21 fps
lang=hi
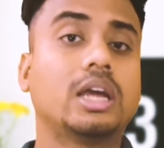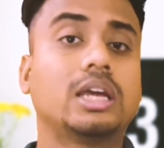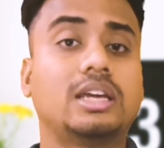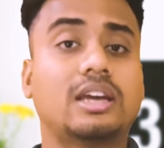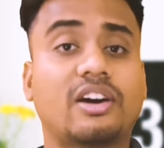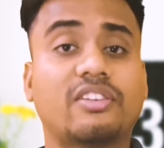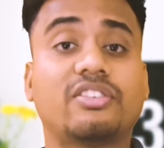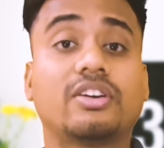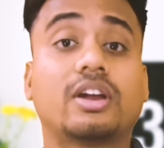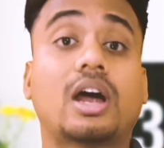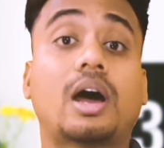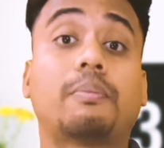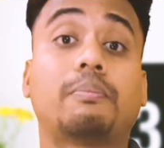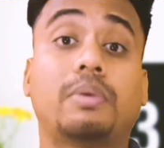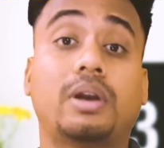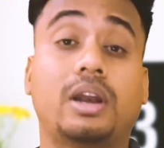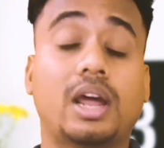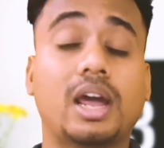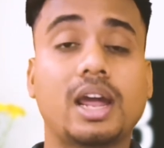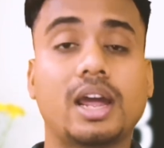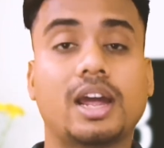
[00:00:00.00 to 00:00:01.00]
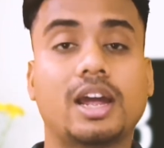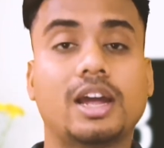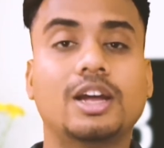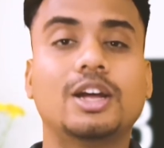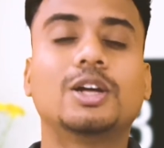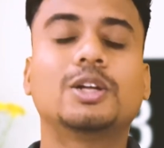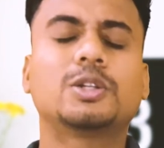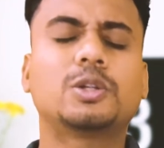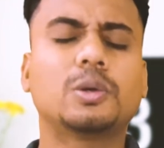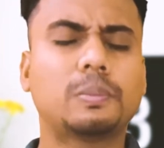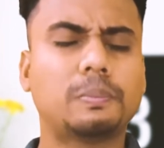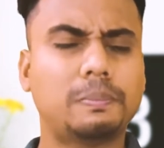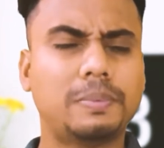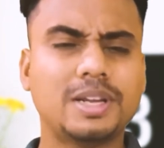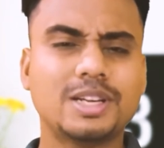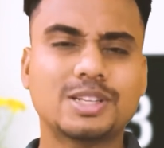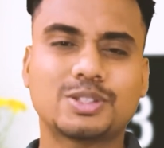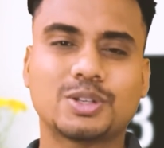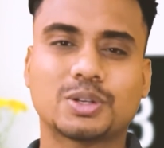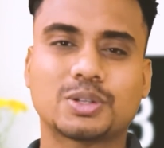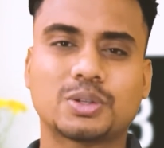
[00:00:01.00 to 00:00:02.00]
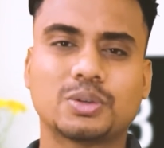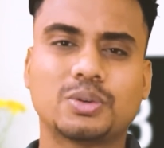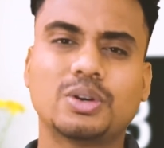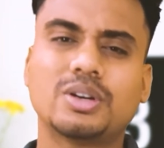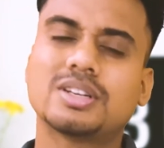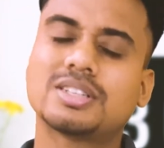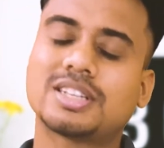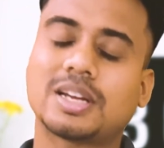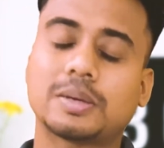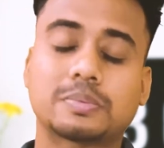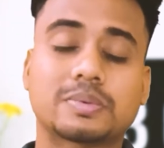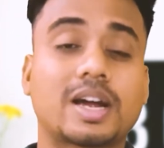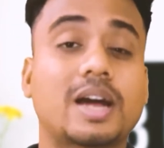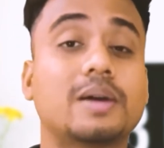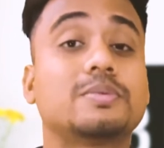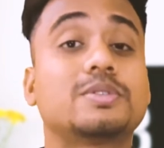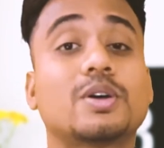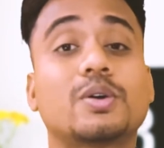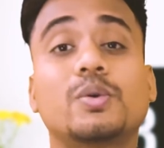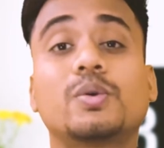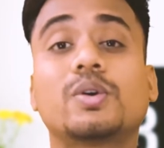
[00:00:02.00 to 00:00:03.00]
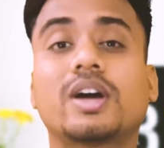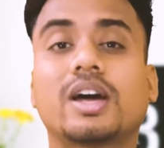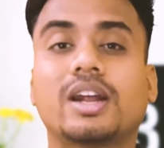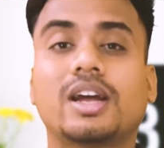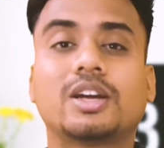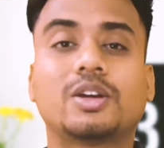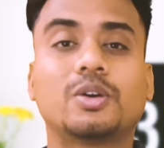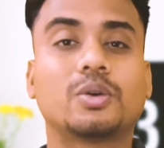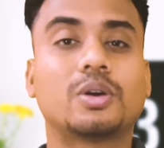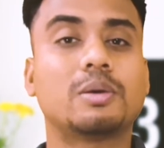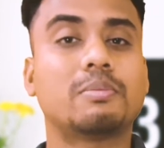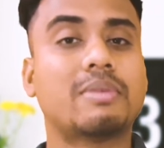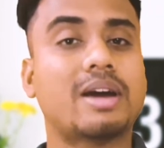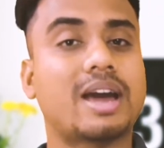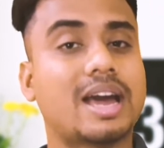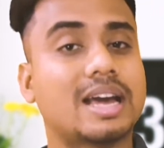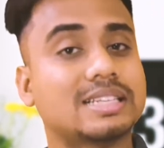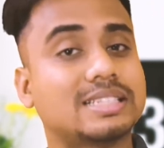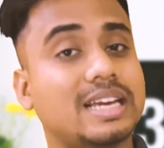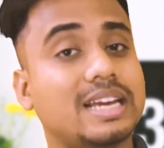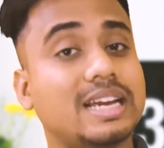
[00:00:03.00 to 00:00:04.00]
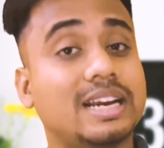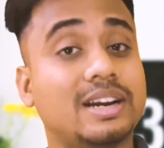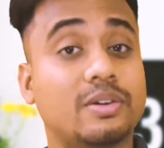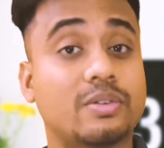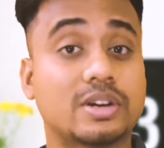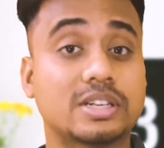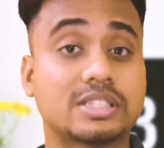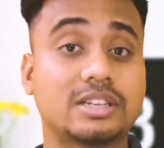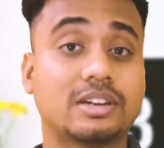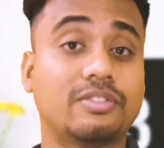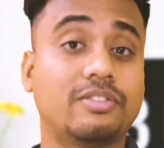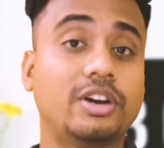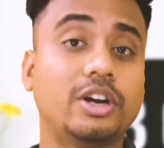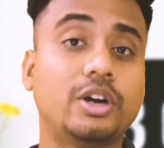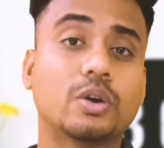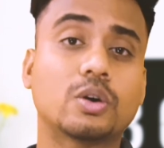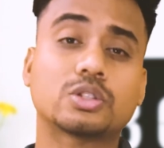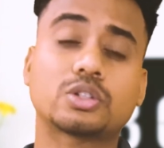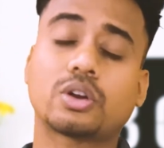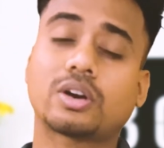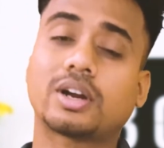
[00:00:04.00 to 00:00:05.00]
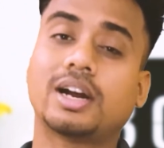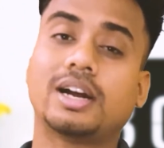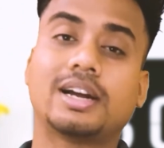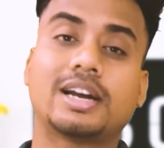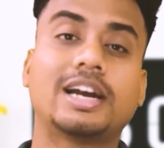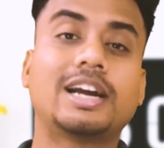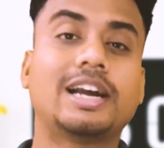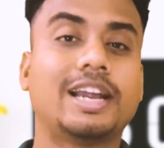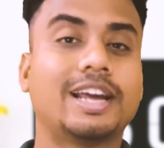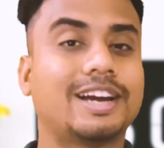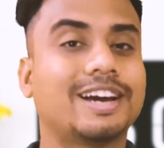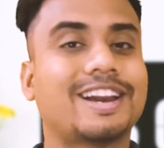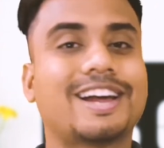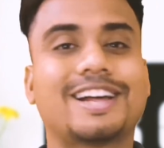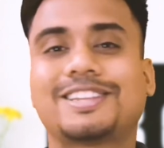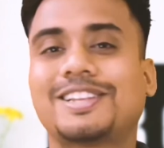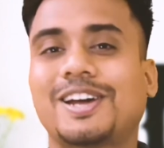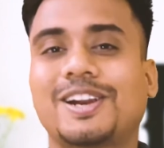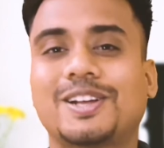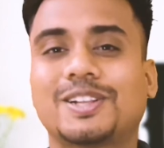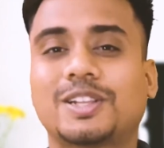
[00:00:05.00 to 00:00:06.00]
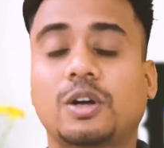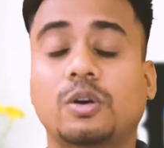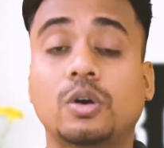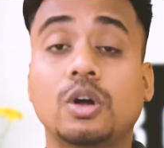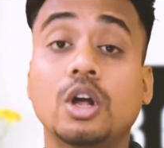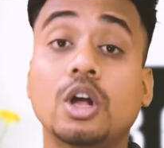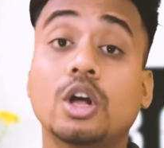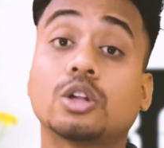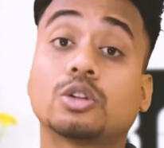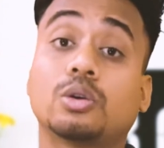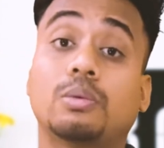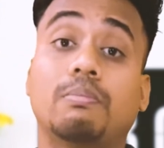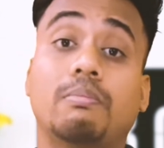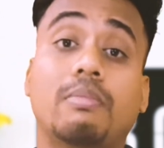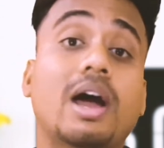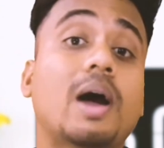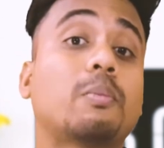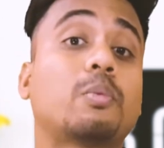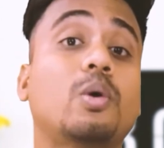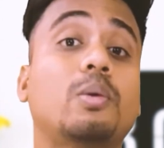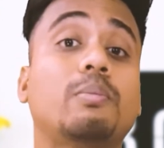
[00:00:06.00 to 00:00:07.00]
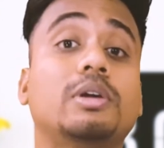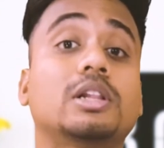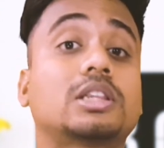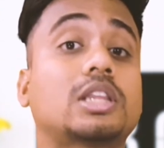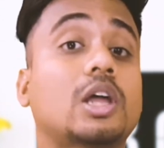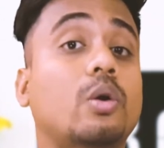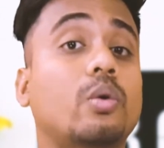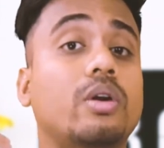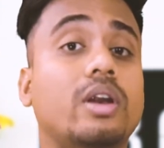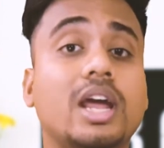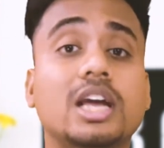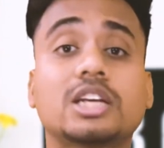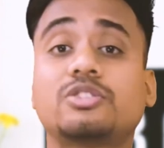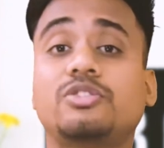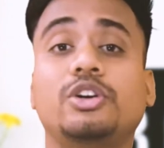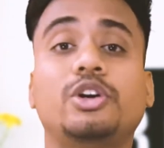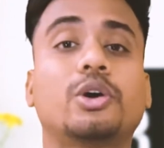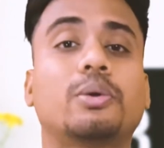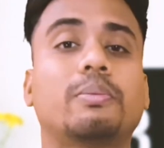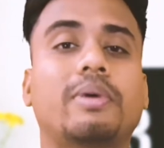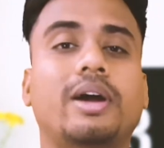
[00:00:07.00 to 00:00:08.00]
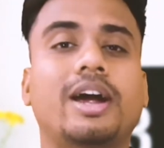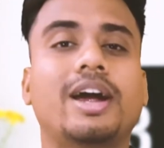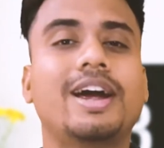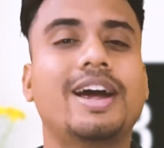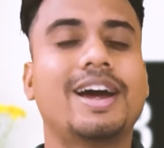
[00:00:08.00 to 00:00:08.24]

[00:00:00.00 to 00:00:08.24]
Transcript: या फिर आप नए हैं तो प्लीज़ दोस्तों सब्सक्राइब ज़रूर करें क्योंकि मैं ऐसे ही इंटरेस्टिंग वीडियोज़ और कंटेंट लेकर आता रहता हूँ तो मैं आपको मिलता हूँ नेक्स्ट वीडियो में